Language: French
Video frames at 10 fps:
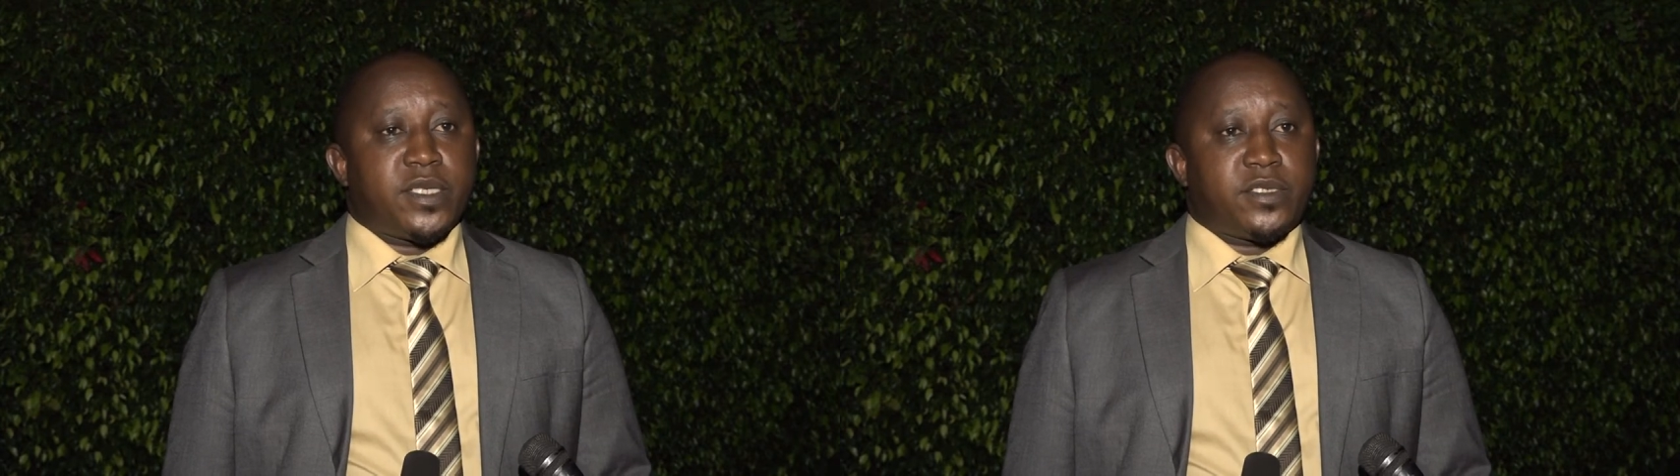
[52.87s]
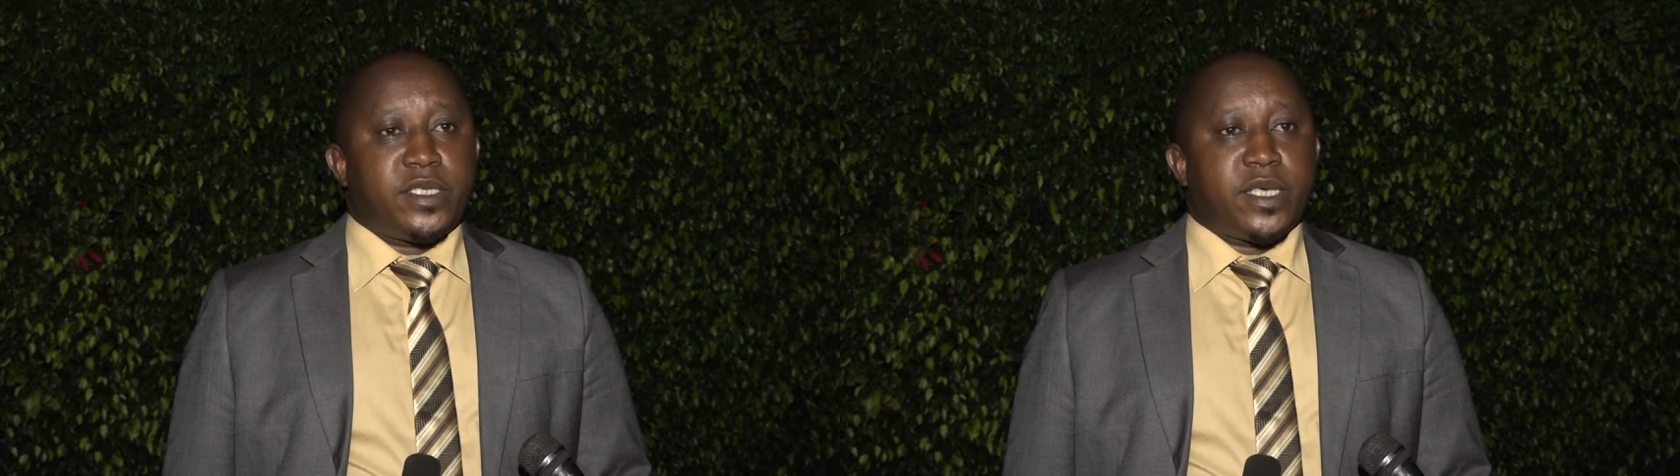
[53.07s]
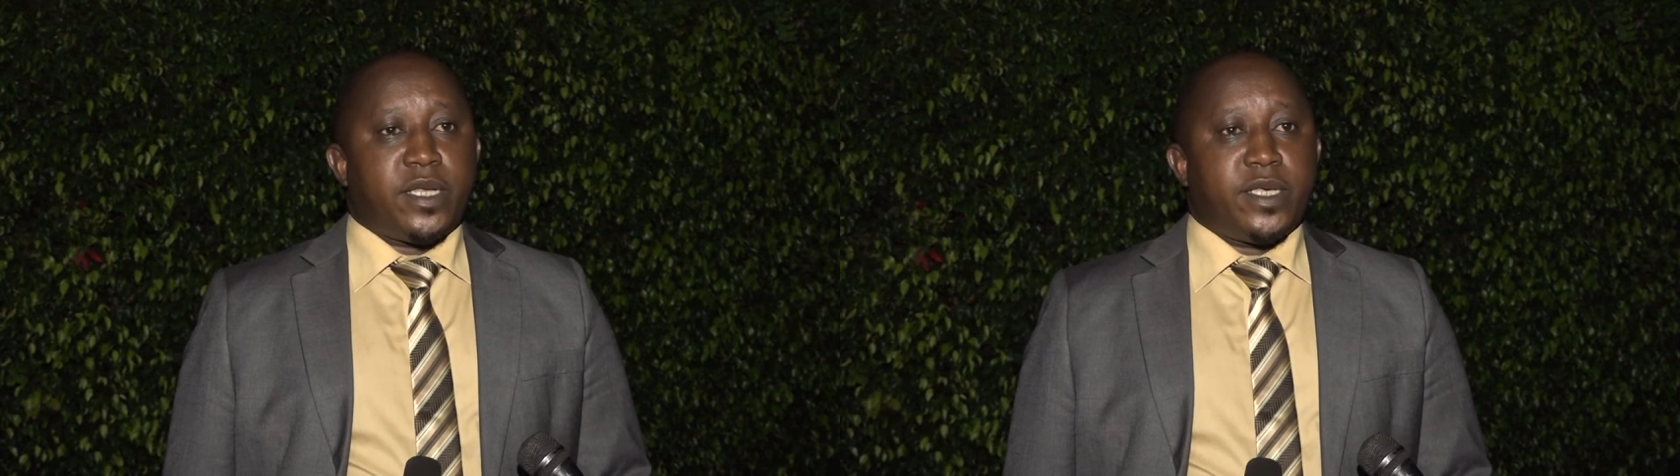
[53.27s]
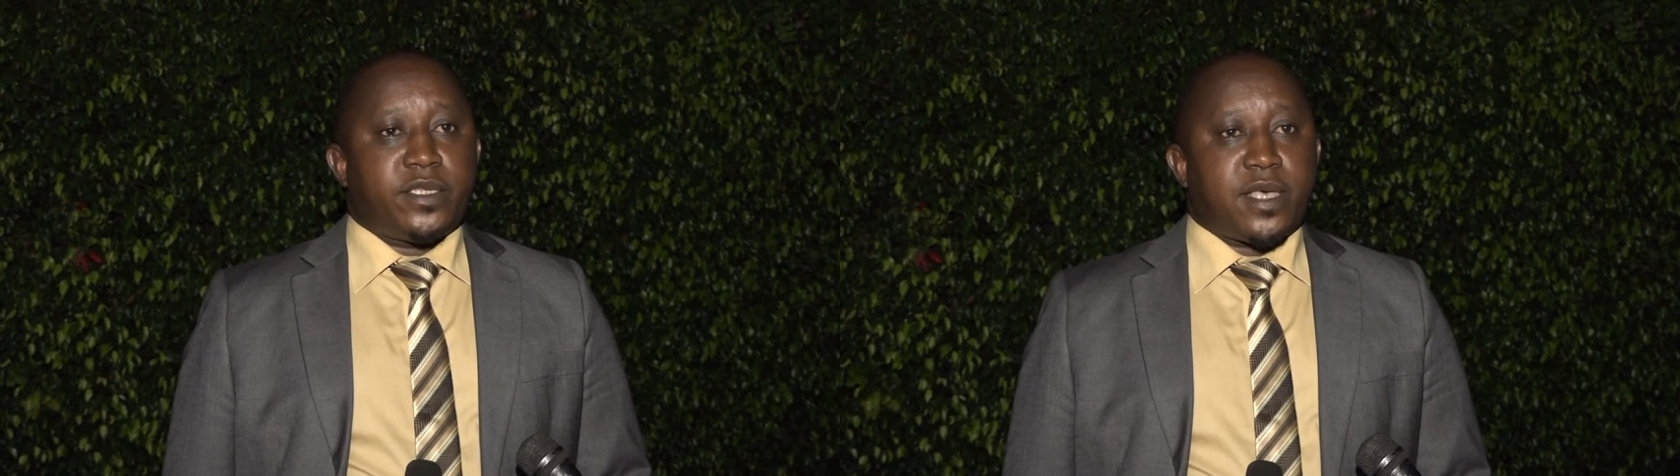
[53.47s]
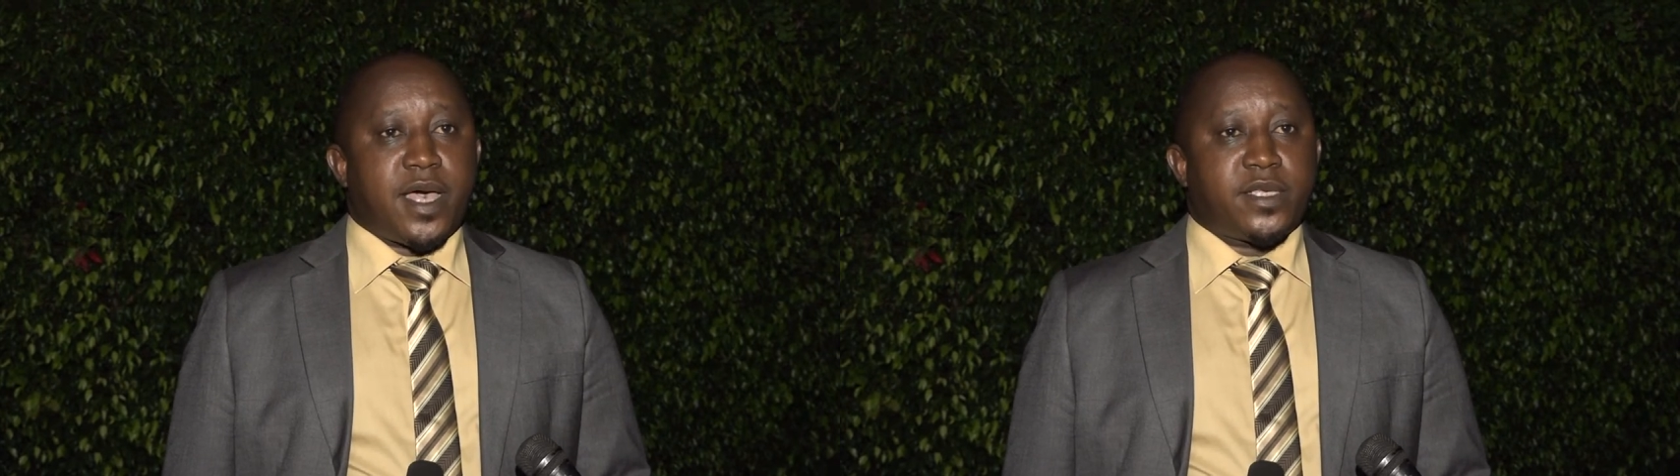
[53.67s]
sur les
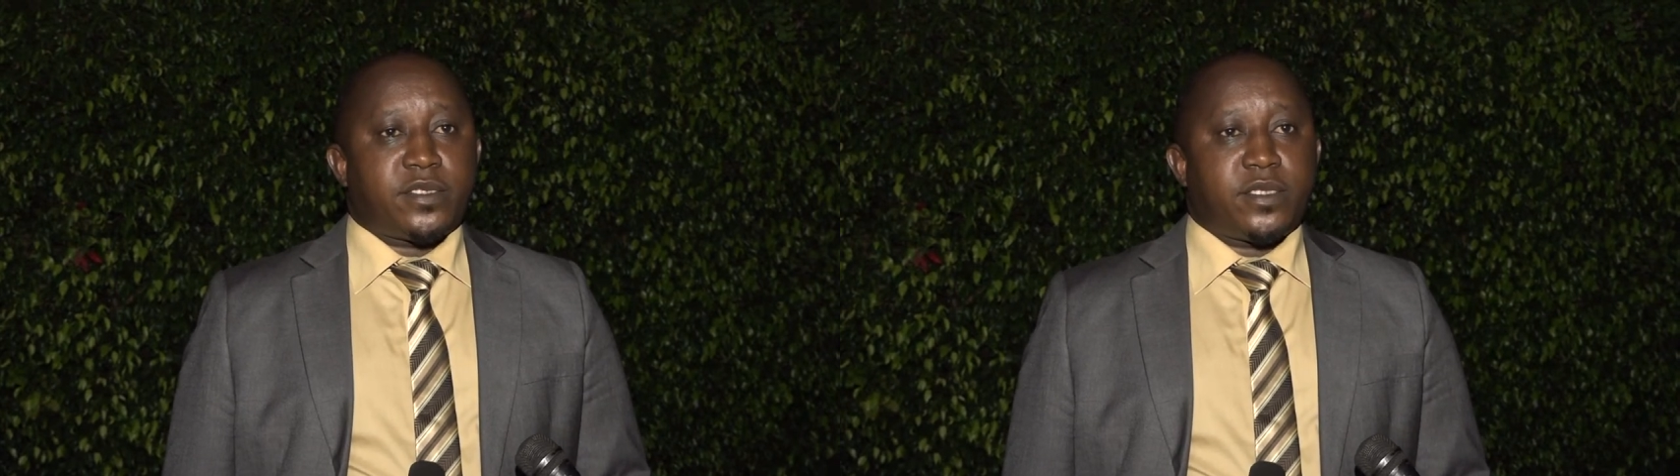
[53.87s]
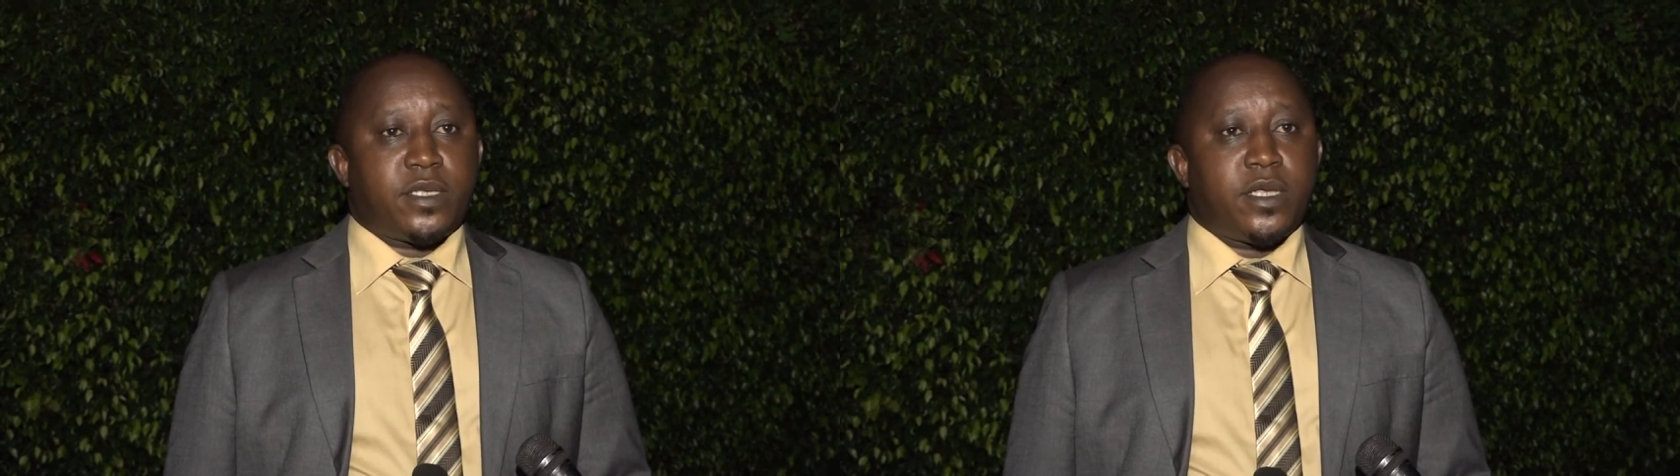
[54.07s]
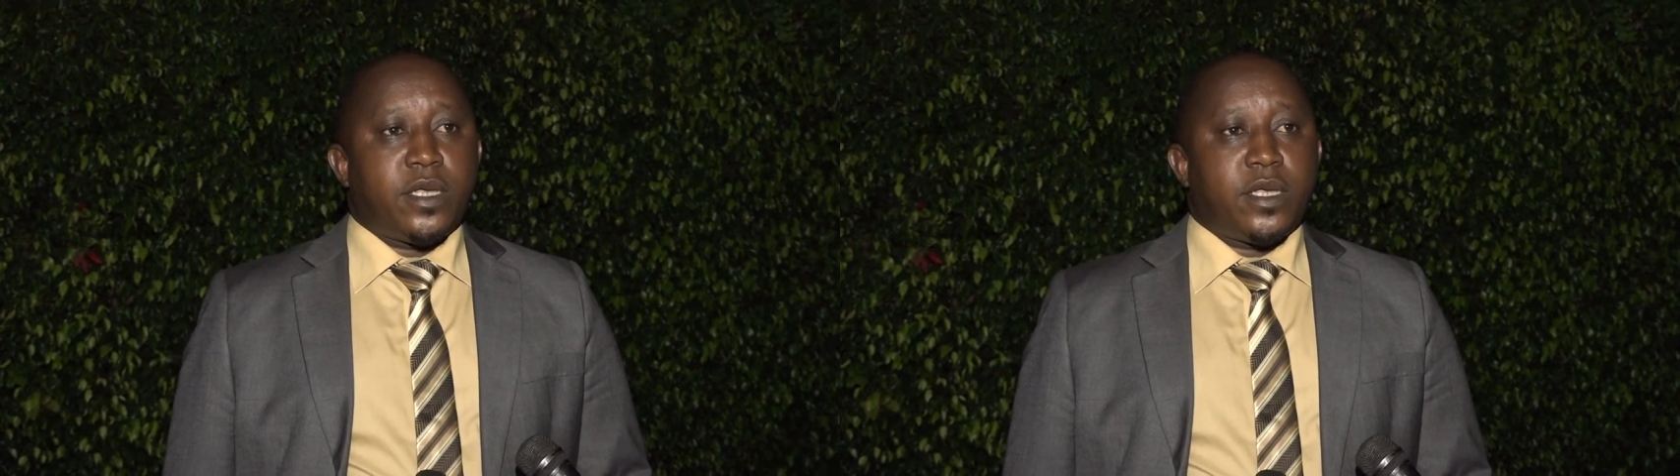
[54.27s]
traces